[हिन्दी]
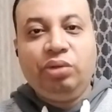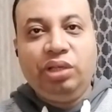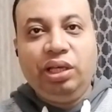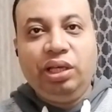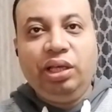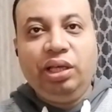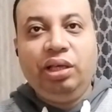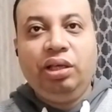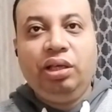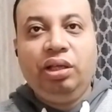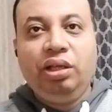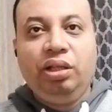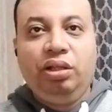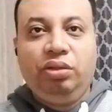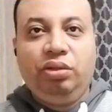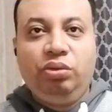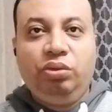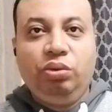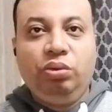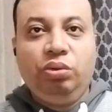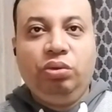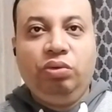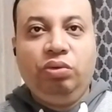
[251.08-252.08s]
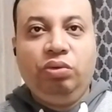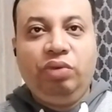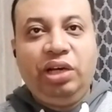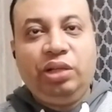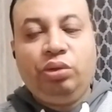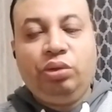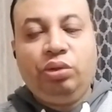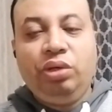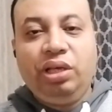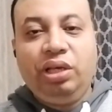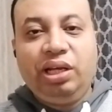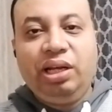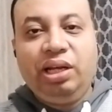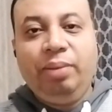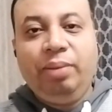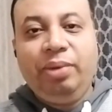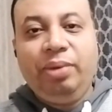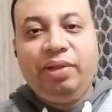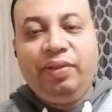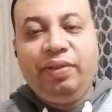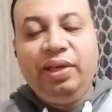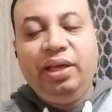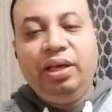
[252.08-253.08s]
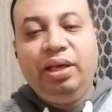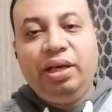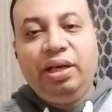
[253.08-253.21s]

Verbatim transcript: जाए तो वहां तो ये करना पड़ता है